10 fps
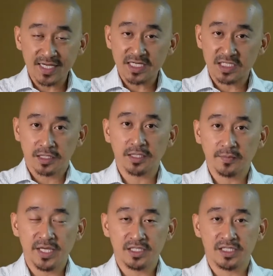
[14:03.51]
在神的
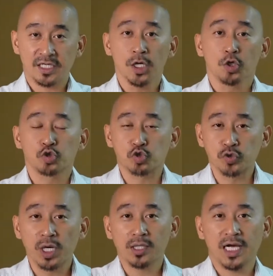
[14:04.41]
面前
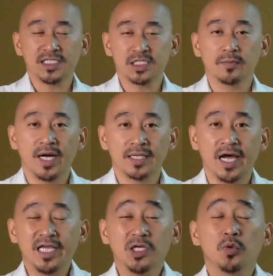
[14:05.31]
需要来敬拜
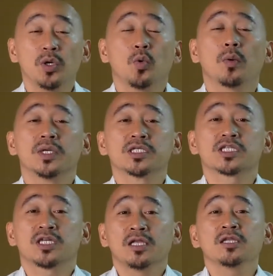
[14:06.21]
他，因为我们
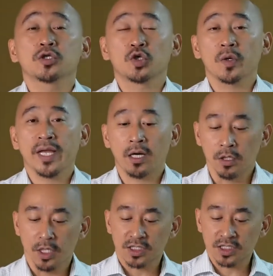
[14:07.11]
神的荣耀
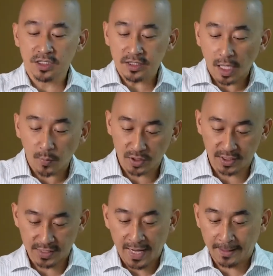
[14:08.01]
是那么的
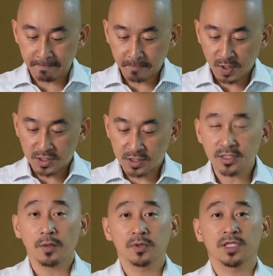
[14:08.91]
大。是
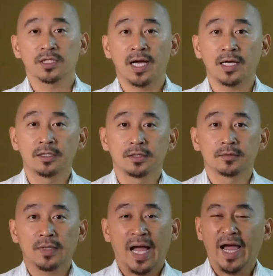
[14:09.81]
那么的大，
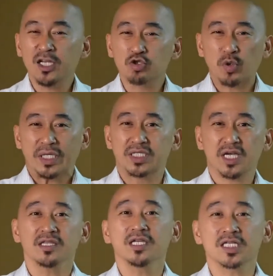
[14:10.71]
海水
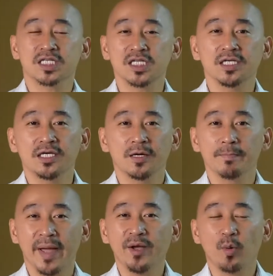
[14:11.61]
真的是一个
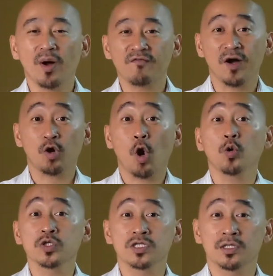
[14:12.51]
没有办法
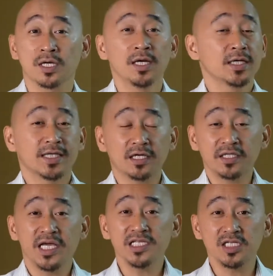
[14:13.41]
控制的。当
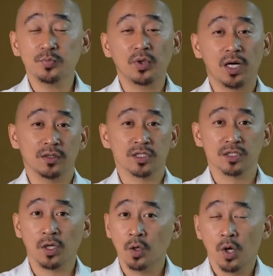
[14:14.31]
天气不好的
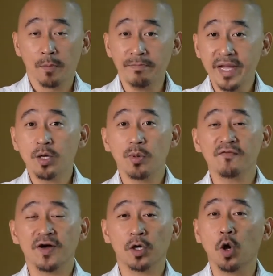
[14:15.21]
时候，没有办
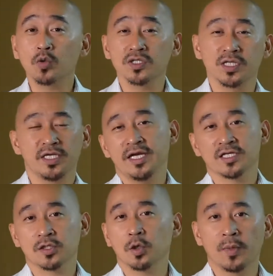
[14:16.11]
法控制的野
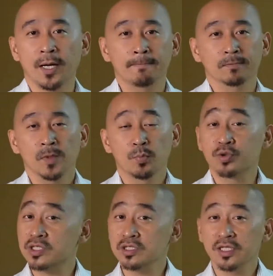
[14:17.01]
兽吗？不
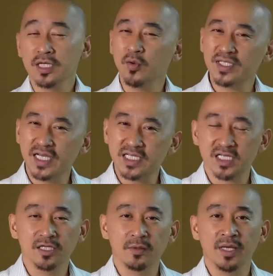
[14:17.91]
是的，因为在
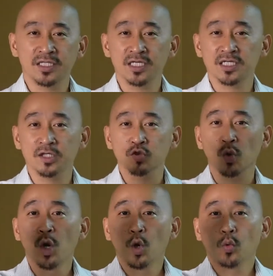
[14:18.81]
神的面前，神
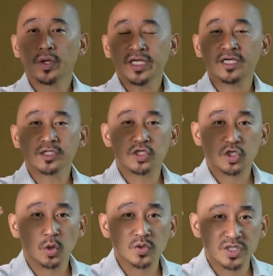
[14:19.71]
说我一个
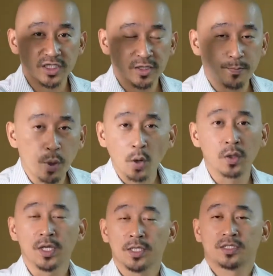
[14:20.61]
手指一
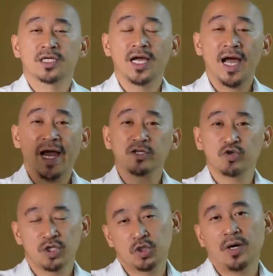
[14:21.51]
碰，这个海
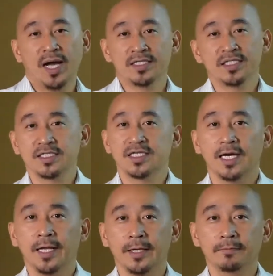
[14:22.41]
水就要安静
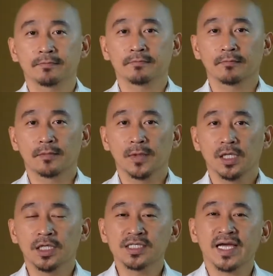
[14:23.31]
下来。
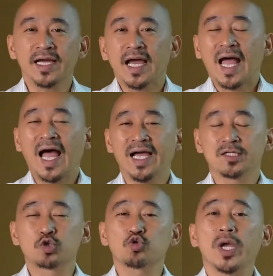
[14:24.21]
而在海
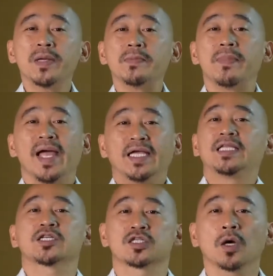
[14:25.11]
最美
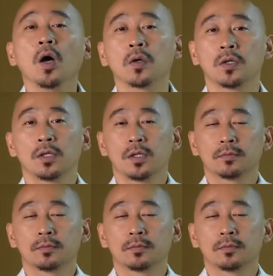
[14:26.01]
的时候，